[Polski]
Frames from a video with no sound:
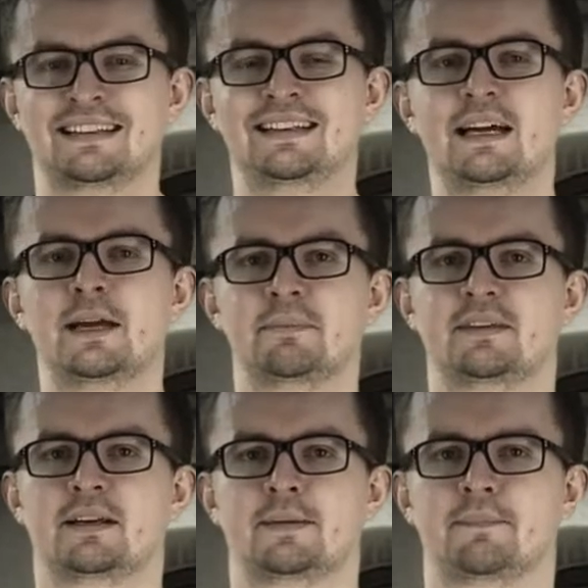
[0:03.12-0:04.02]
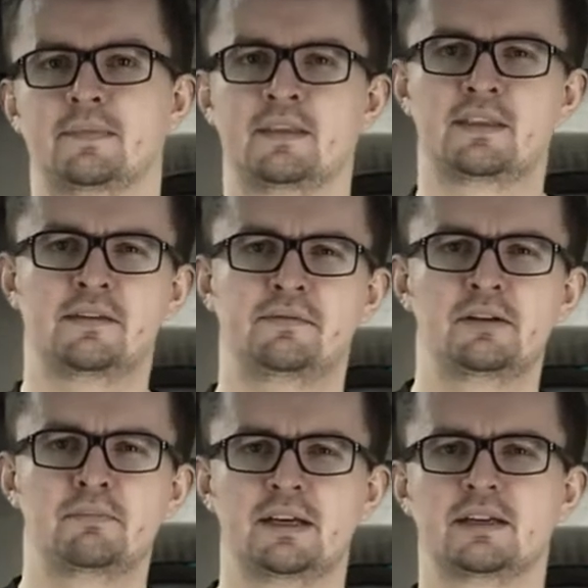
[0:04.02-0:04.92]
DMC
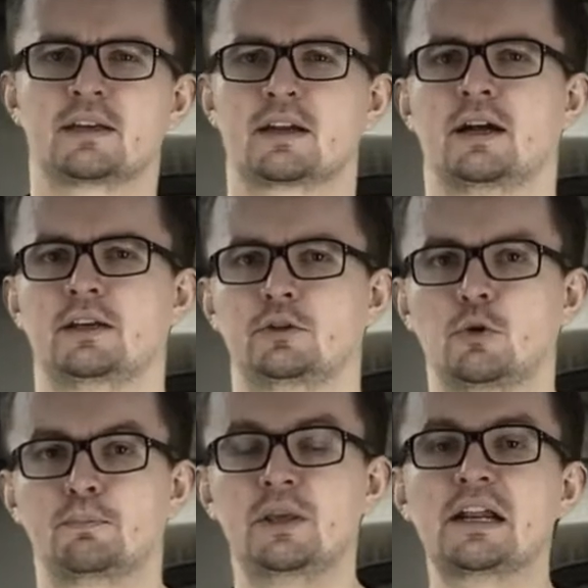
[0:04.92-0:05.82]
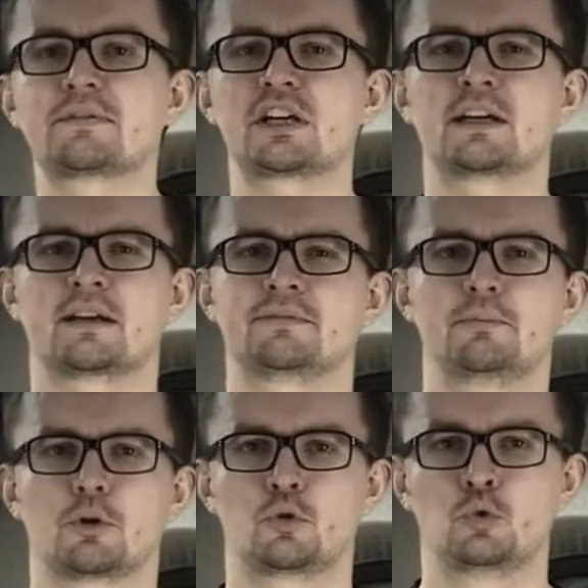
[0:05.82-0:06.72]
Devil May Cry to pierwsza gra w
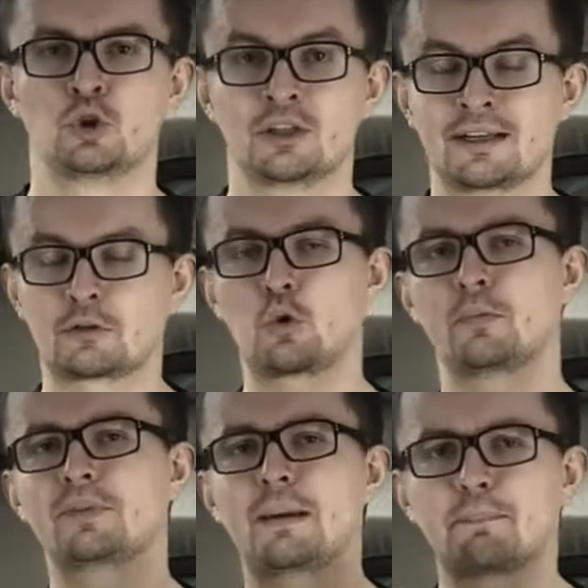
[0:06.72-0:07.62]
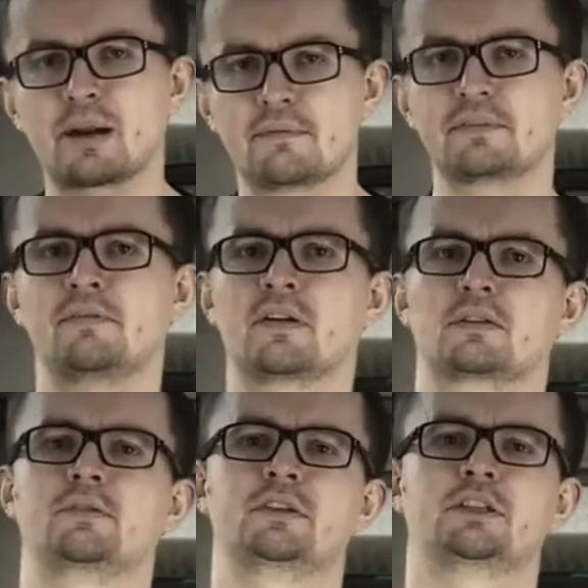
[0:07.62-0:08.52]
tym roku, na którą naprawdę
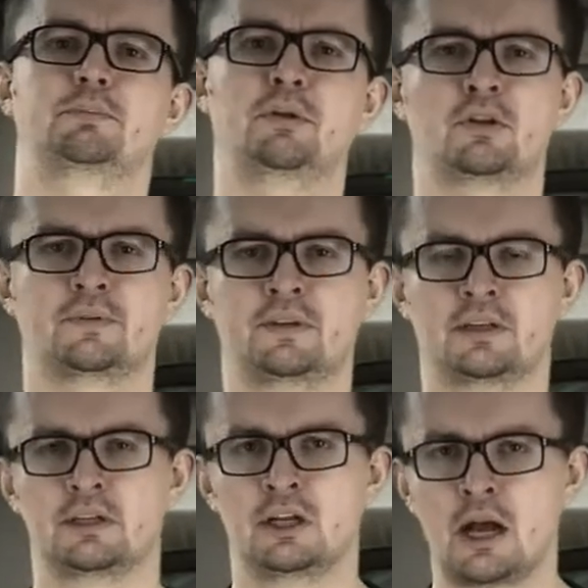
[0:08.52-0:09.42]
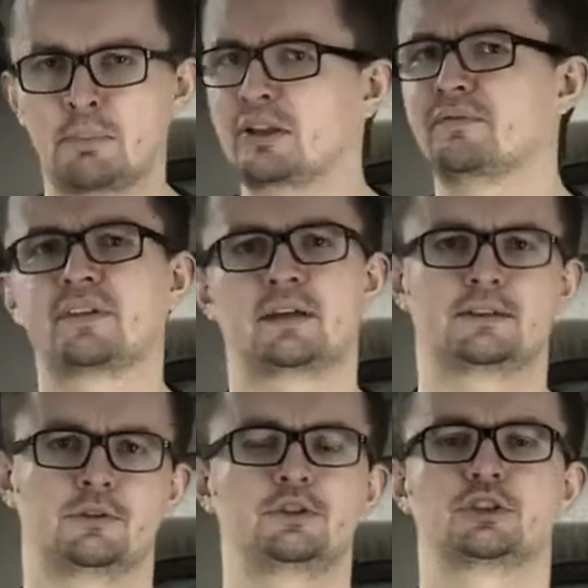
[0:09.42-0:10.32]
warto wydać pieniądze, a potem wcale
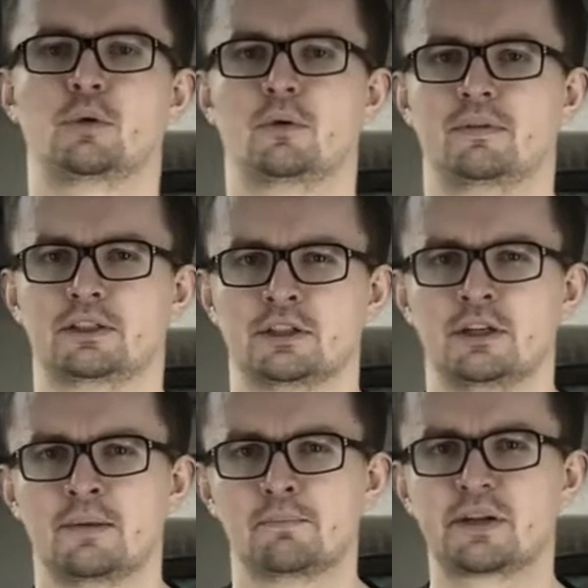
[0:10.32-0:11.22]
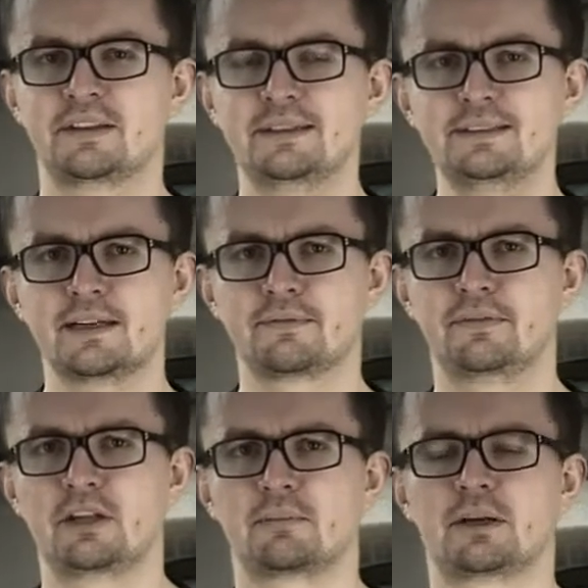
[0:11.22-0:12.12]
tego nie żałować. Brytyjska
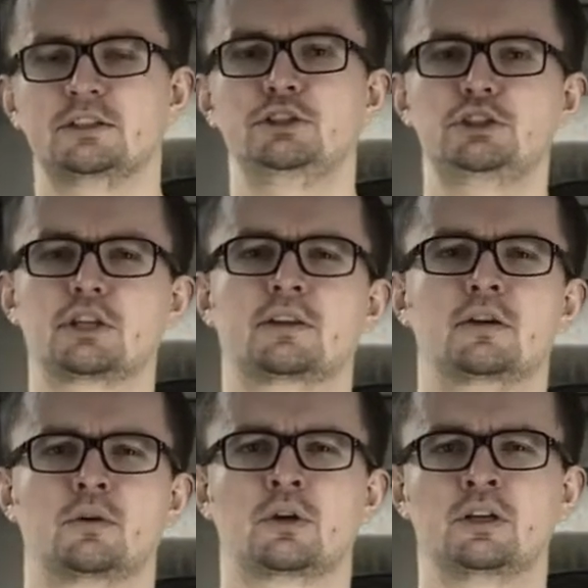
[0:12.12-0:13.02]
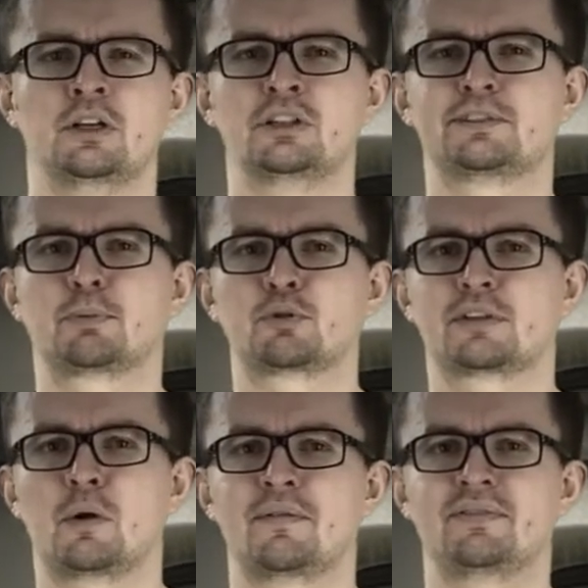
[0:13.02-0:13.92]
firma Ninja Theory
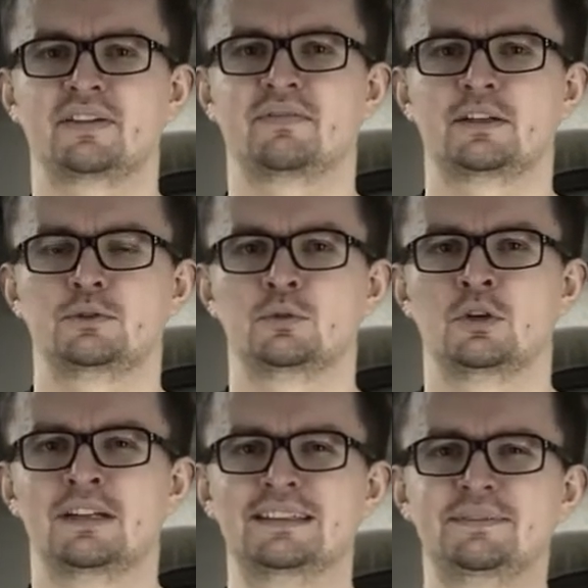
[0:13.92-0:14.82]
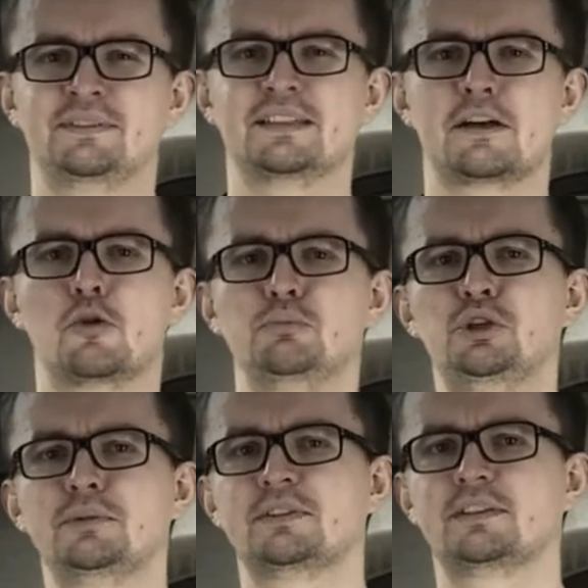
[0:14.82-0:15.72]
sprostała wyzwaniu i w
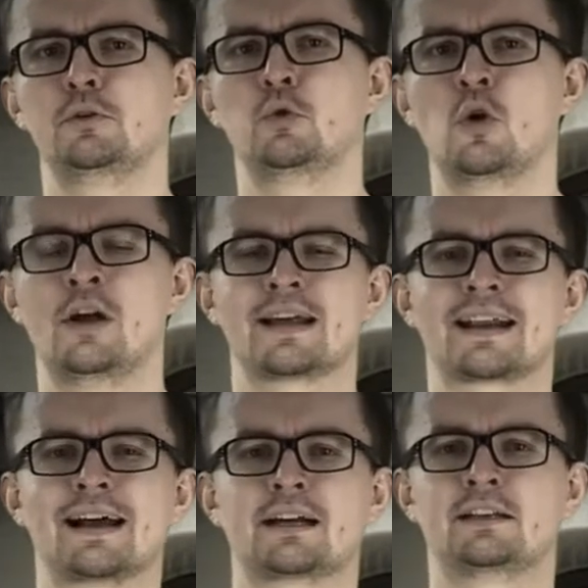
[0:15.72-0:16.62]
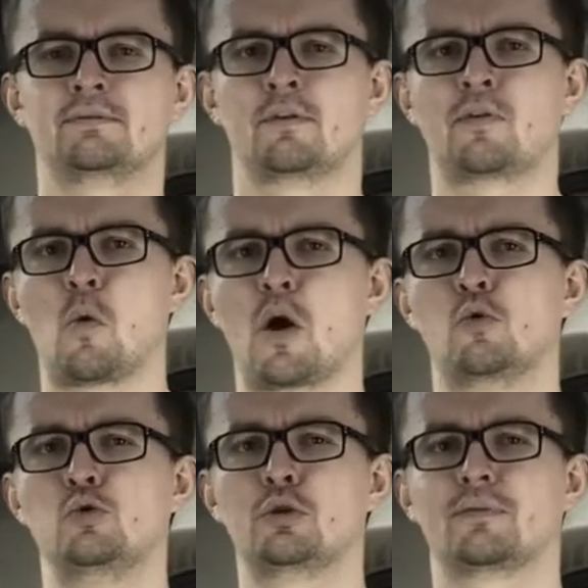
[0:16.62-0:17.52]
znakomitym stylu reaktywowała
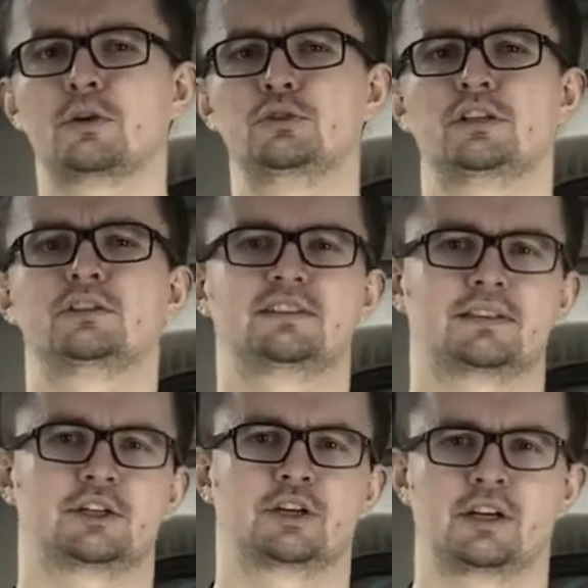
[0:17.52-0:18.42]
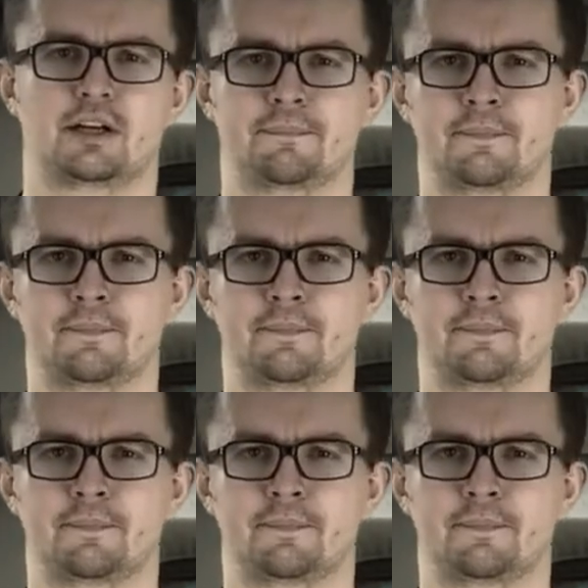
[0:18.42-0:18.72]
kultowego niegdyś slashera.